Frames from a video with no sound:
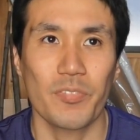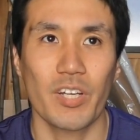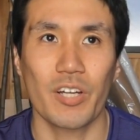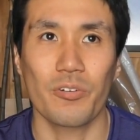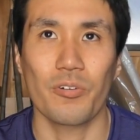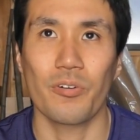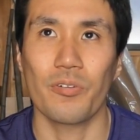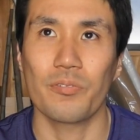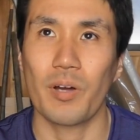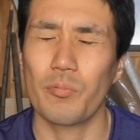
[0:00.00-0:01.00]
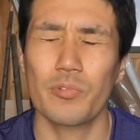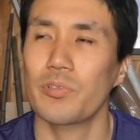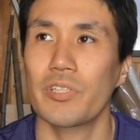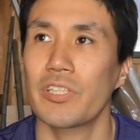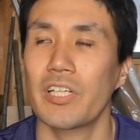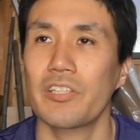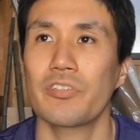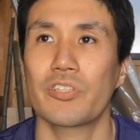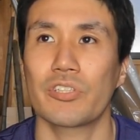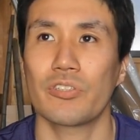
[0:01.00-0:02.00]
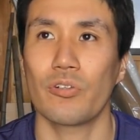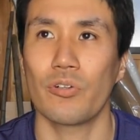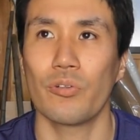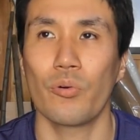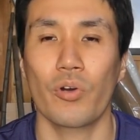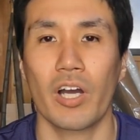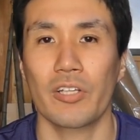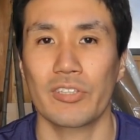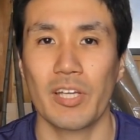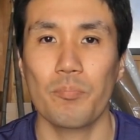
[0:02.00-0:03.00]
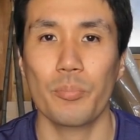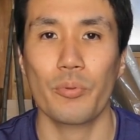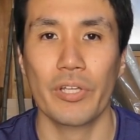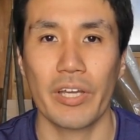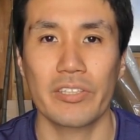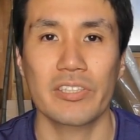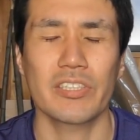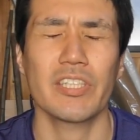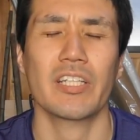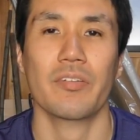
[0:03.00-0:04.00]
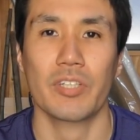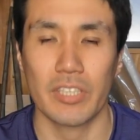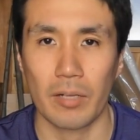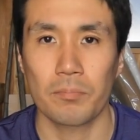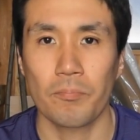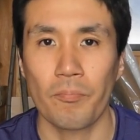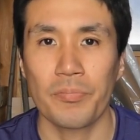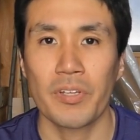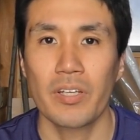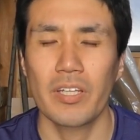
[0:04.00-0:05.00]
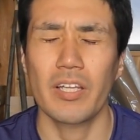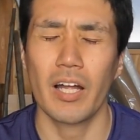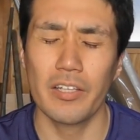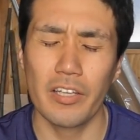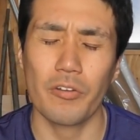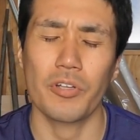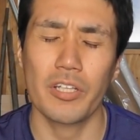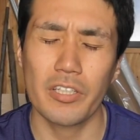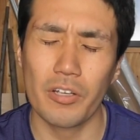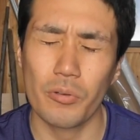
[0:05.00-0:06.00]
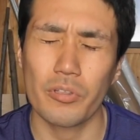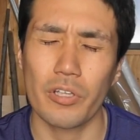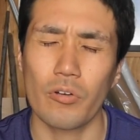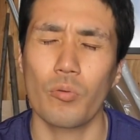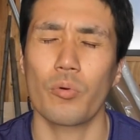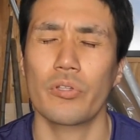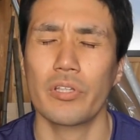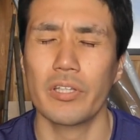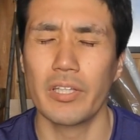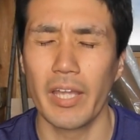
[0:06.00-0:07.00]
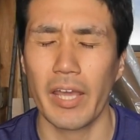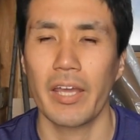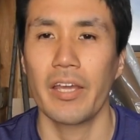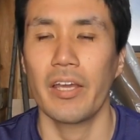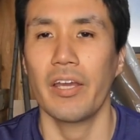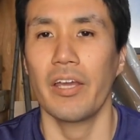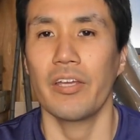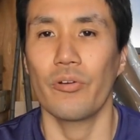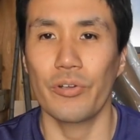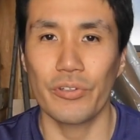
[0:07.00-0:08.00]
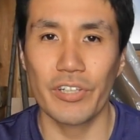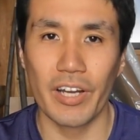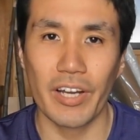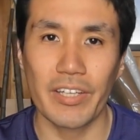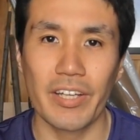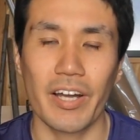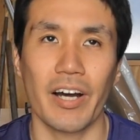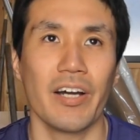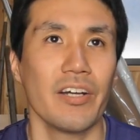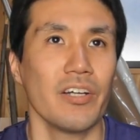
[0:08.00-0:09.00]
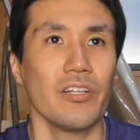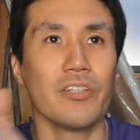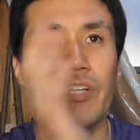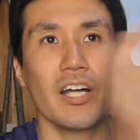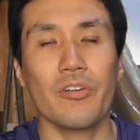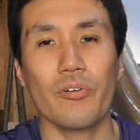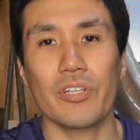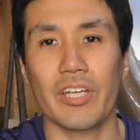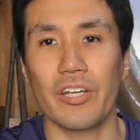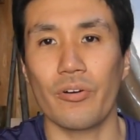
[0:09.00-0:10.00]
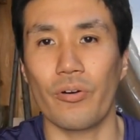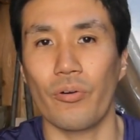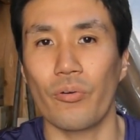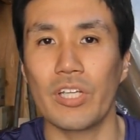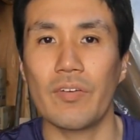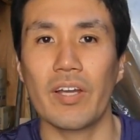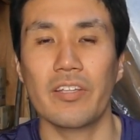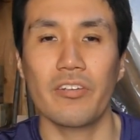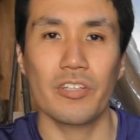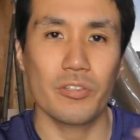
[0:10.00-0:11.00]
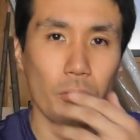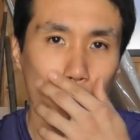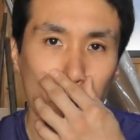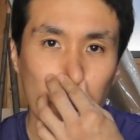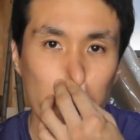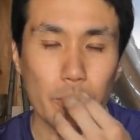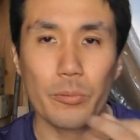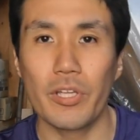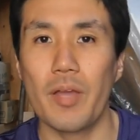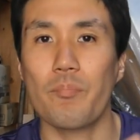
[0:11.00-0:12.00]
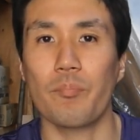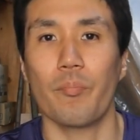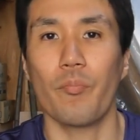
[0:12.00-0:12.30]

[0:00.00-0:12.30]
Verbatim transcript: あの、何も至って普通のノーガード戦法で普通にやってました。で、なんでだろう、なんでだろうって思って、よくよく考えたら、裏の家のお庭やってる人、そこで